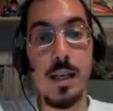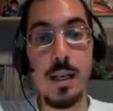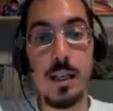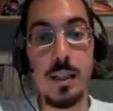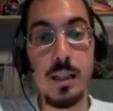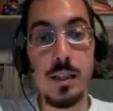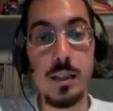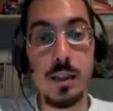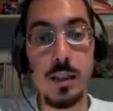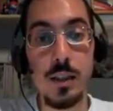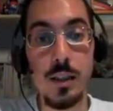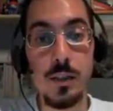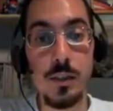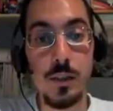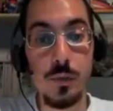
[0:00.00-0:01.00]

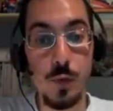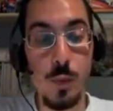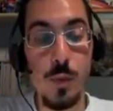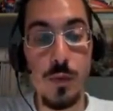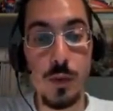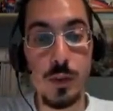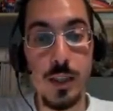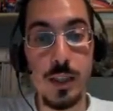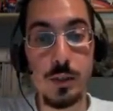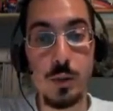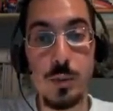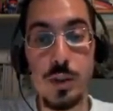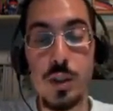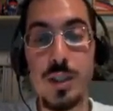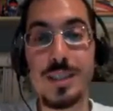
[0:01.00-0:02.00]
eh, come vi ho detto
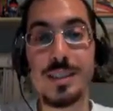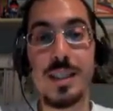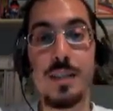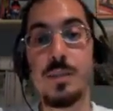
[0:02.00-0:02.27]
bisogna,